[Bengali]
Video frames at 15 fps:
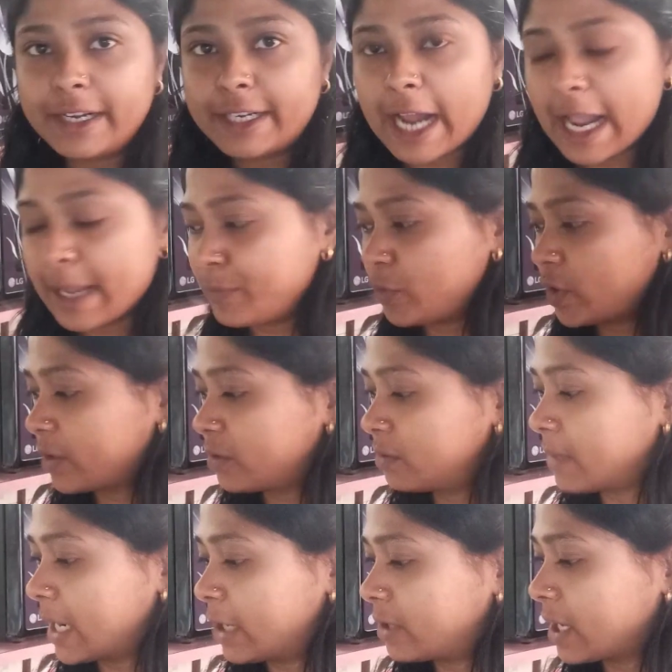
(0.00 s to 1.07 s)
টাইম তো এখন
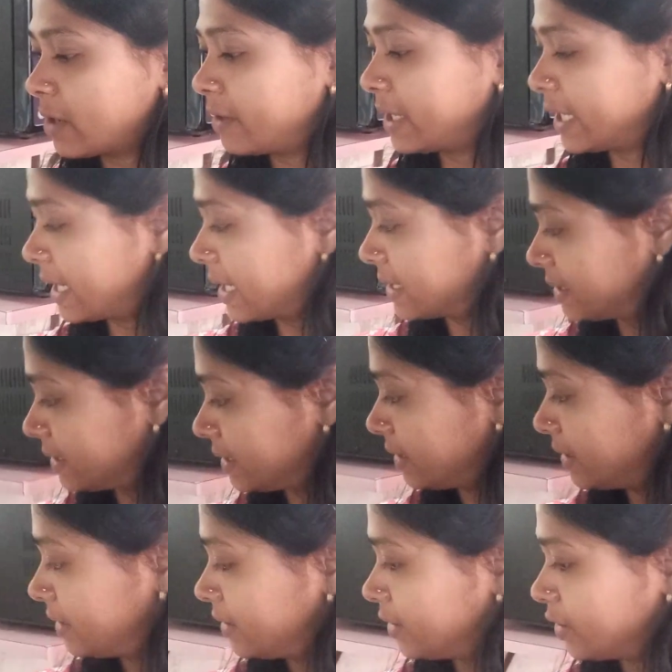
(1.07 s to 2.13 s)
বারোটা হয়ে গেছে
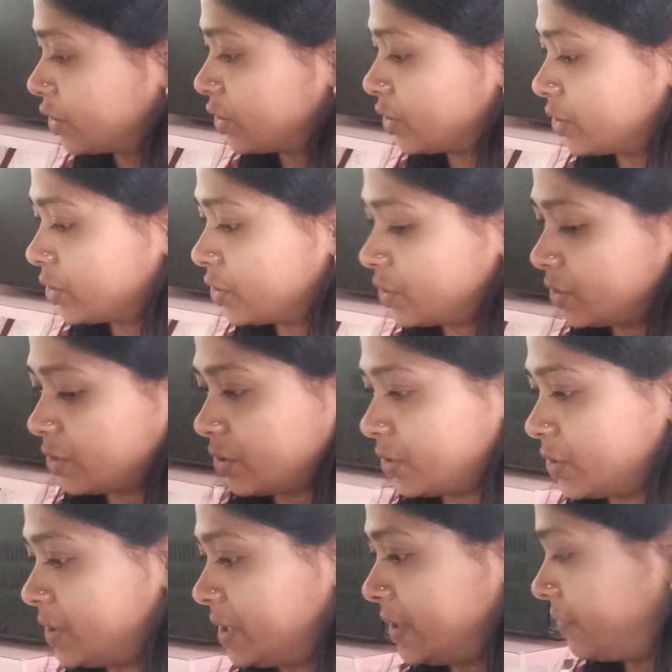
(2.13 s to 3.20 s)

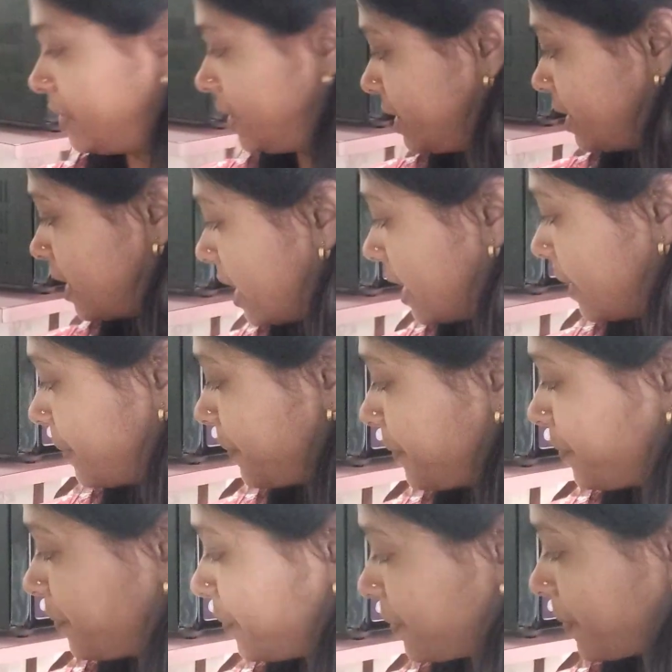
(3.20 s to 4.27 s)
টিফিনটা
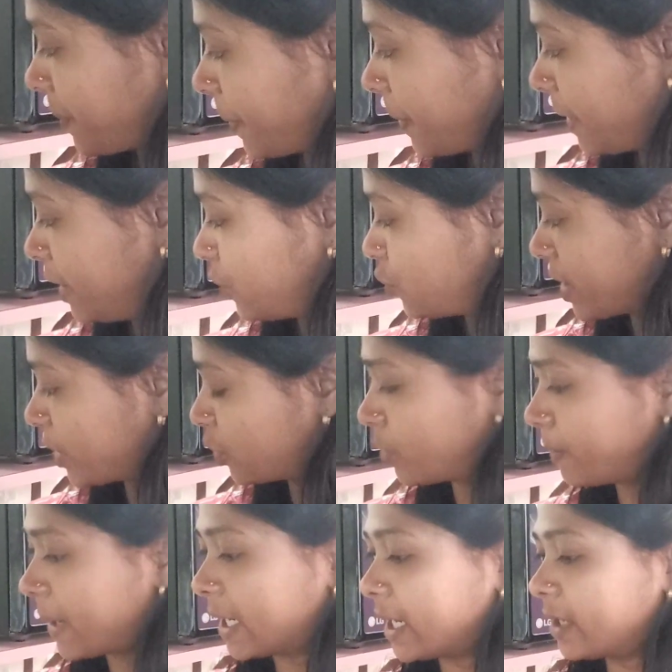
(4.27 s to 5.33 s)
কিছু
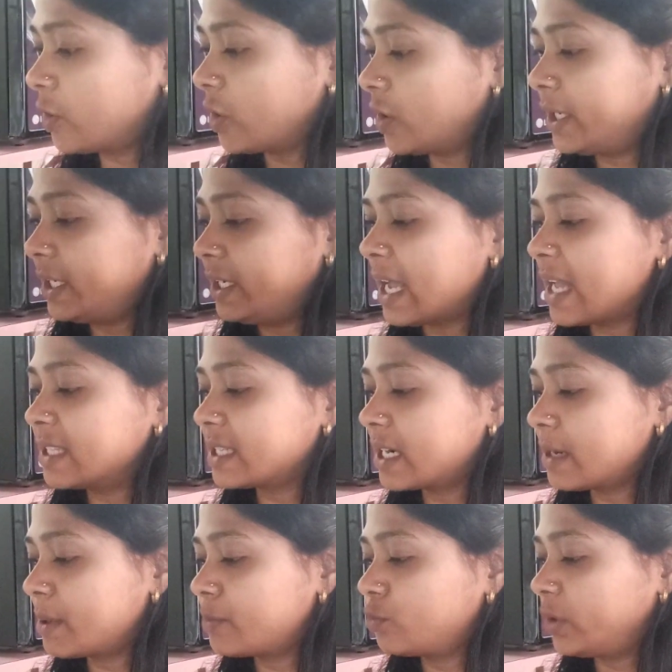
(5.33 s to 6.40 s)
এখনও বানানো হয়নি আজ
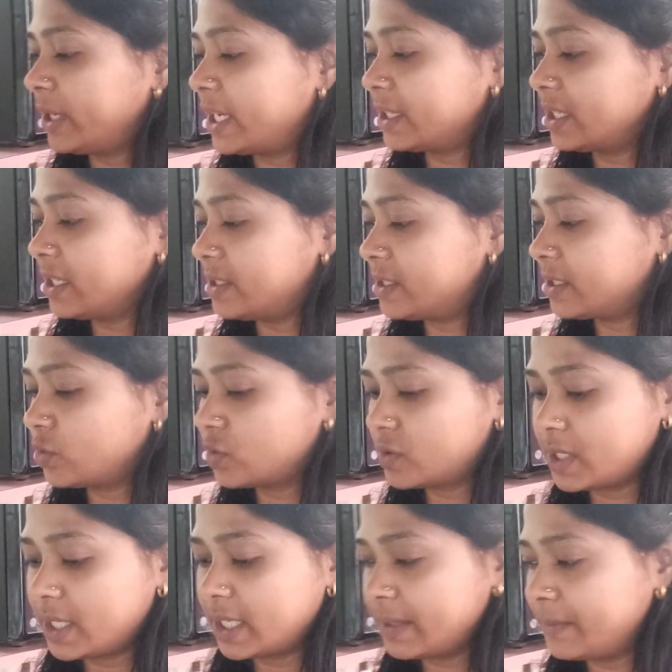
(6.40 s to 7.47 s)
আর আমার মুড়ি খেতে ইচ্ছে
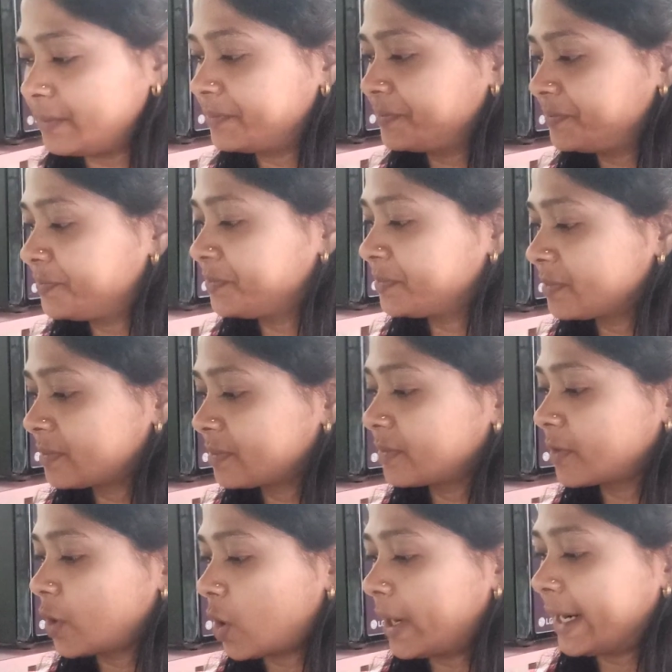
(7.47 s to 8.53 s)
করছে না
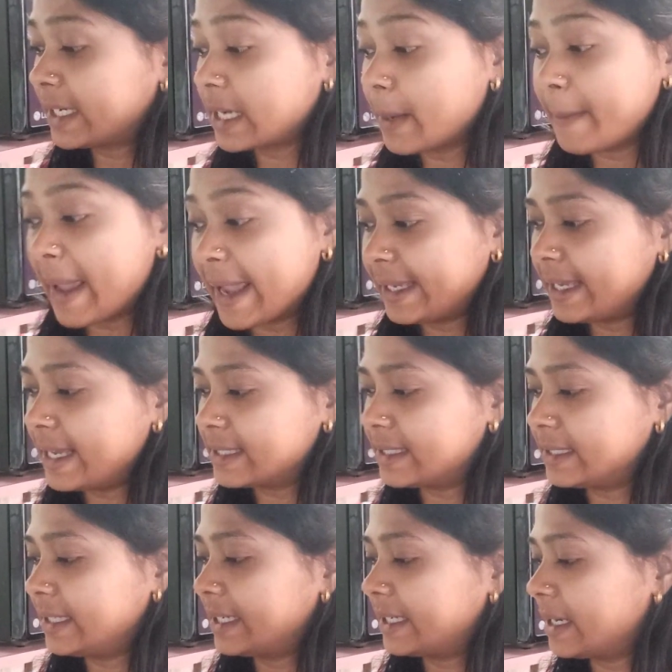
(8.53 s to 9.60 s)
অনেকটা ম্যাগি
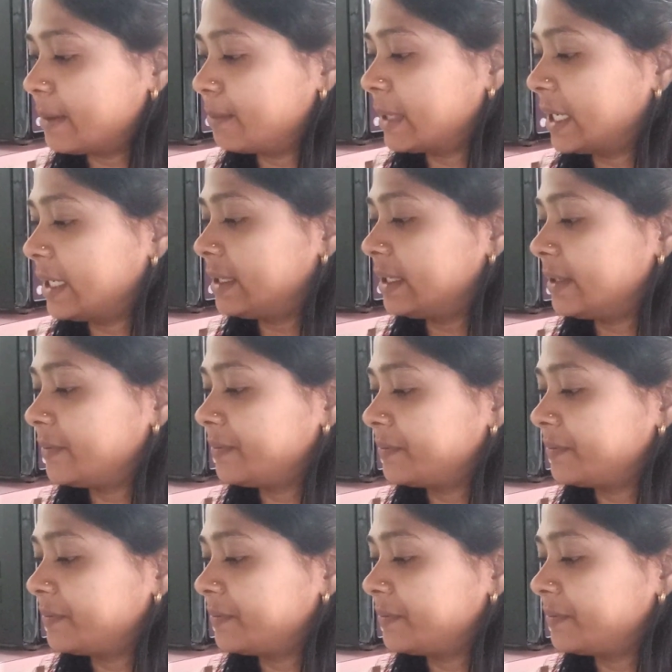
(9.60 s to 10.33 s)
আছে দেখলাম বাড়িতে